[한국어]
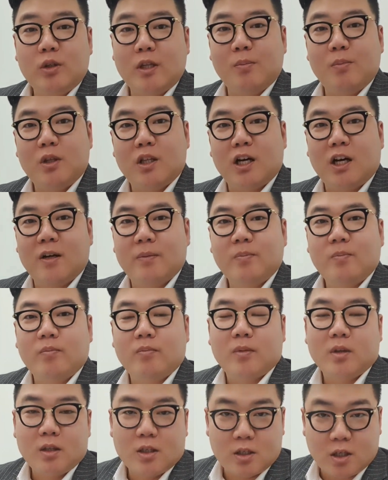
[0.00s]
됩니다.
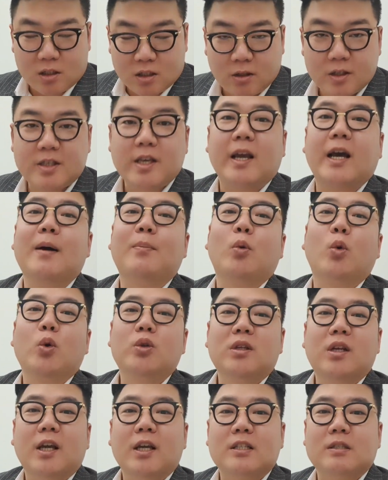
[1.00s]
그거 제가
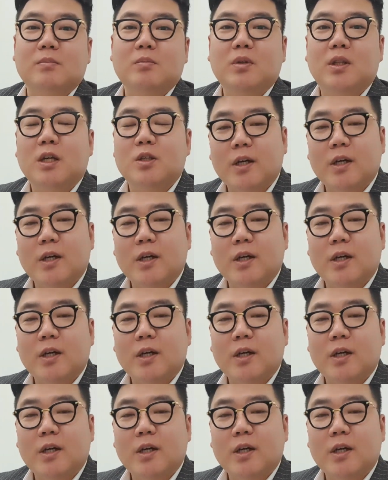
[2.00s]
보여드리겠습니다.